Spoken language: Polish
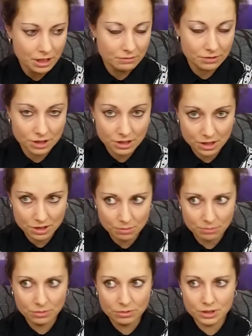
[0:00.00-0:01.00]
wyczynia,
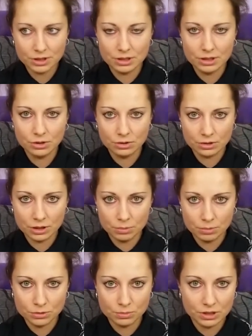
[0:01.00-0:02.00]
żeby w ogóle się tylko tego
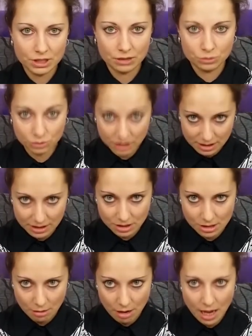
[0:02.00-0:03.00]
pozbyć, a tu nic nie
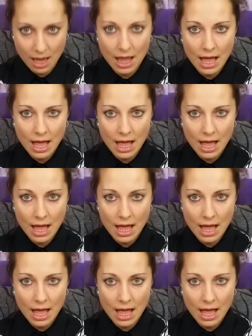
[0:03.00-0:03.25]
działa,